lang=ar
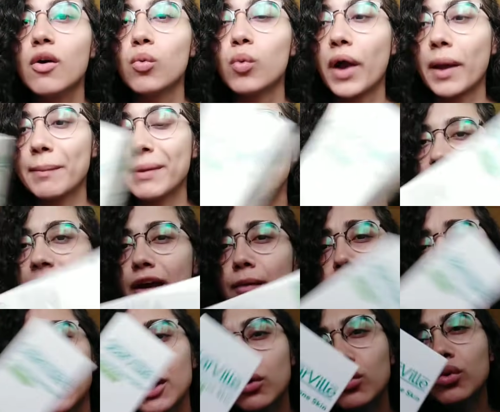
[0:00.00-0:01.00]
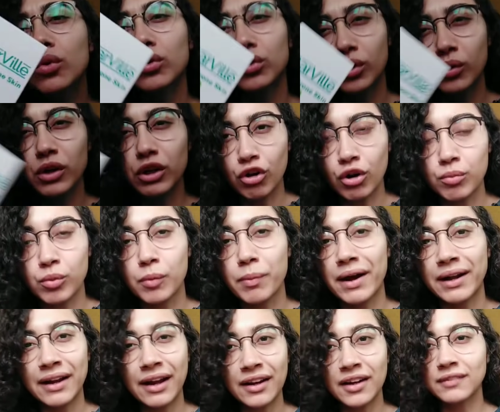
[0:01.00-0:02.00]
وكمان ده بيقولوا ان هو للحبوب
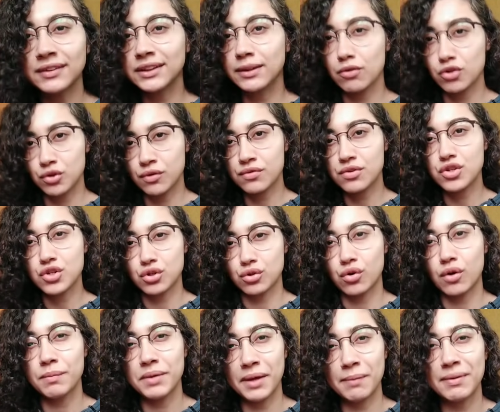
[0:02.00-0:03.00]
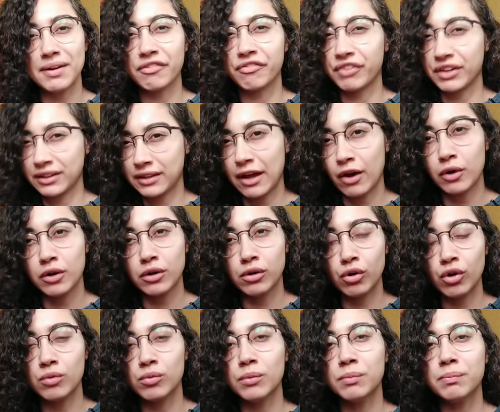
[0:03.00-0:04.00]
انا عن نفسي ما شفتش ان هو بيعمل افكت قوي
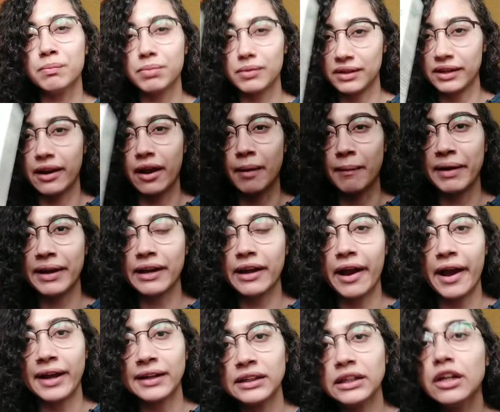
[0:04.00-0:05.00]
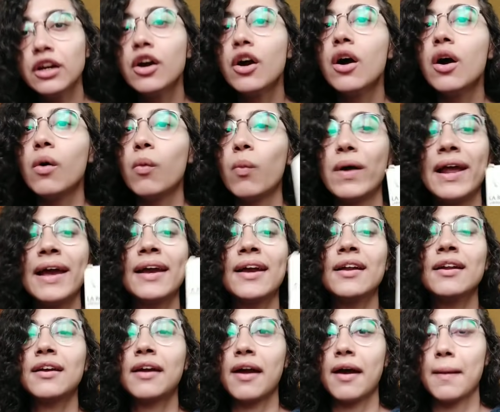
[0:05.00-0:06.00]
للحبوب للامانه يعني
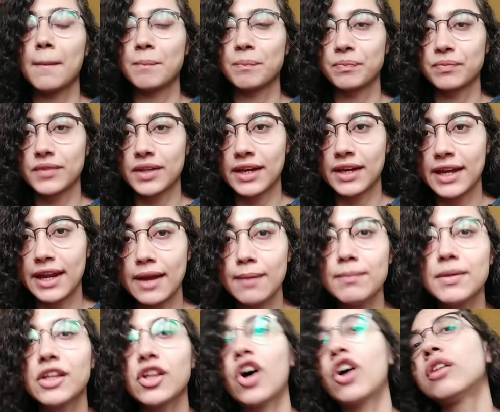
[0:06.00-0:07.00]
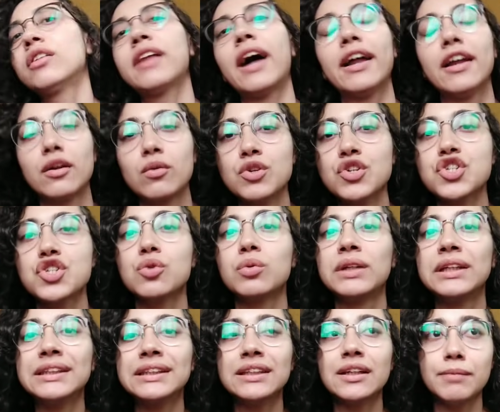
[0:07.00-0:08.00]
ولكن ككريم يتحط على الوش
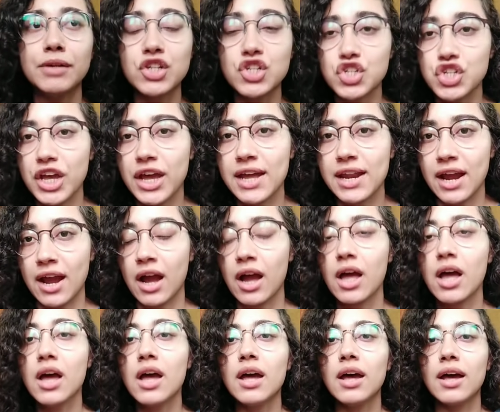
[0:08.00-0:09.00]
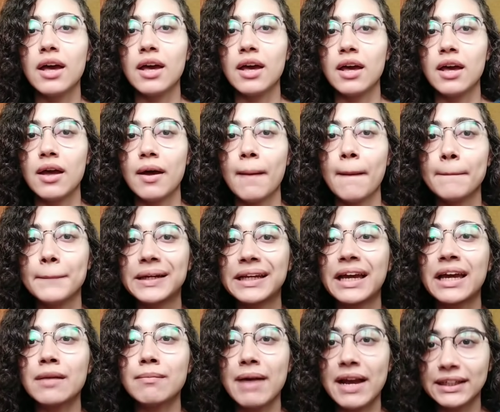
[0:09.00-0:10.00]
وننزل بيه الشارع آه، من
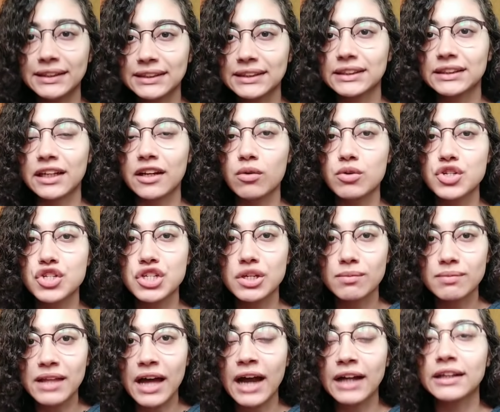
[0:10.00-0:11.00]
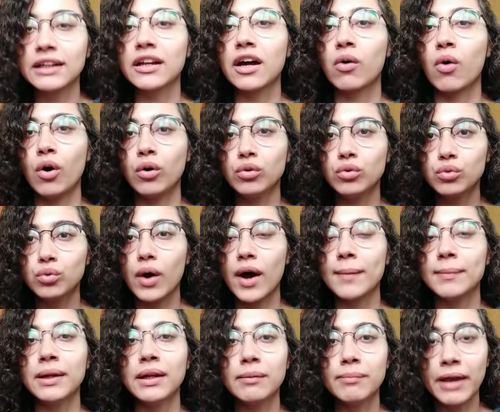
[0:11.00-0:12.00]
غير ما احس ان انا وشي مدهن او احطه
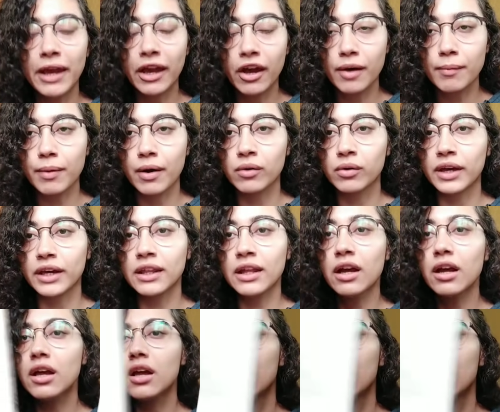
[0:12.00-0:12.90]
قبل الميك اب او كده